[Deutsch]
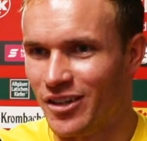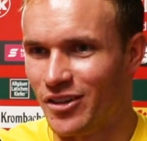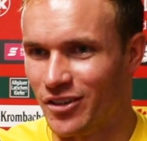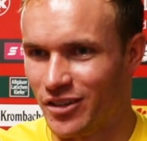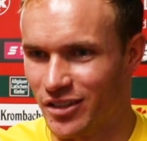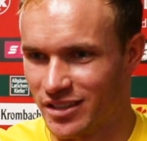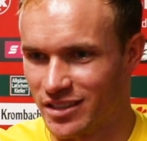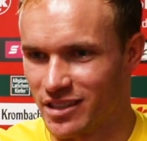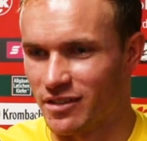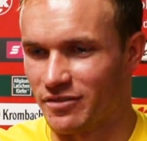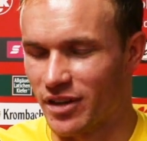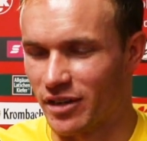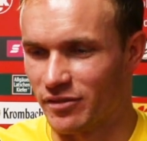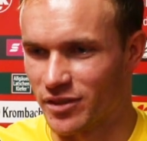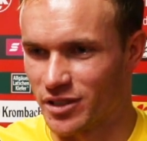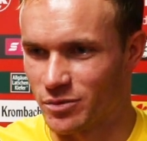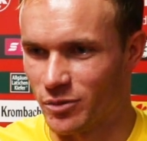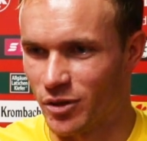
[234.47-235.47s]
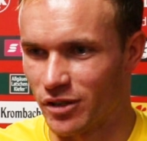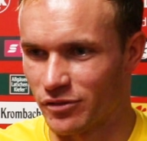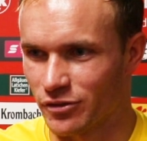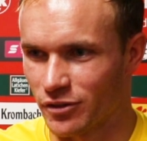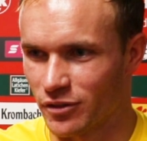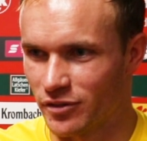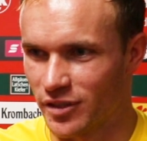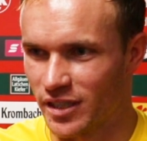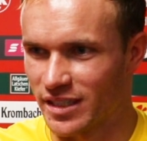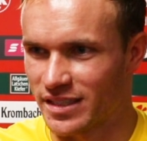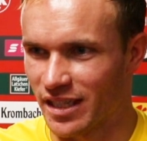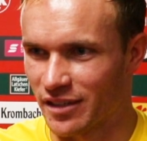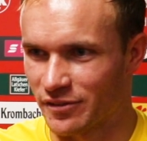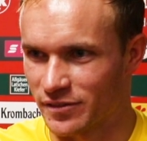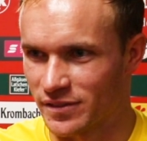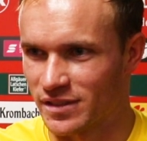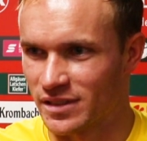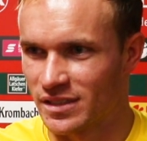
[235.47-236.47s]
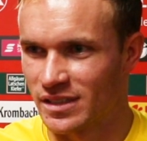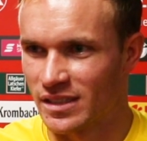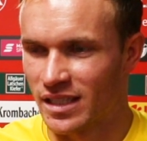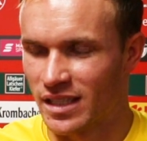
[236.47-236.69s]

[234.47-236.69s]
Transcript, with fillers: Und dann werden wir uns morgen früh wieder treffen